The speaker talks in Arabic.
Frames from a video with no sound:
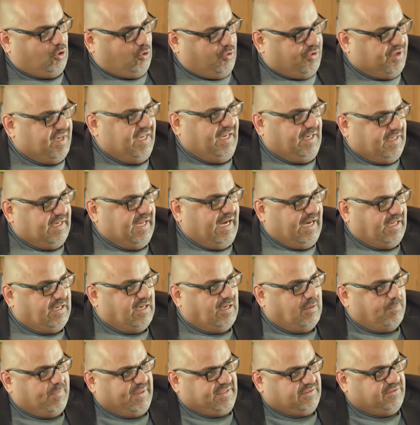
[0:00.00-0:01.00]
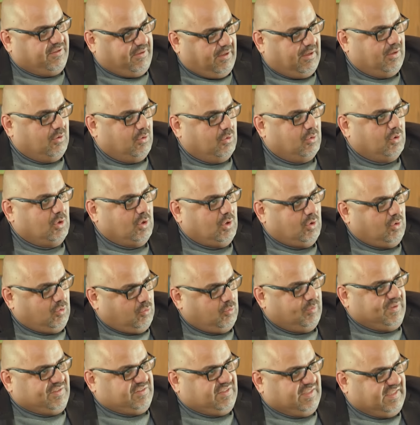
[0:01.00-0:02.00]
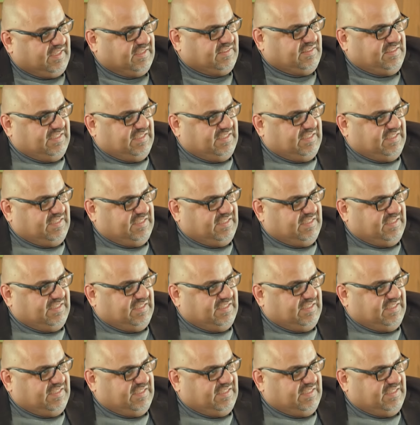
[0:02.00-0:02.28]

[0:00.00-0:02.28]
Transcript: طلعوا رحله على البتراء ومنطقه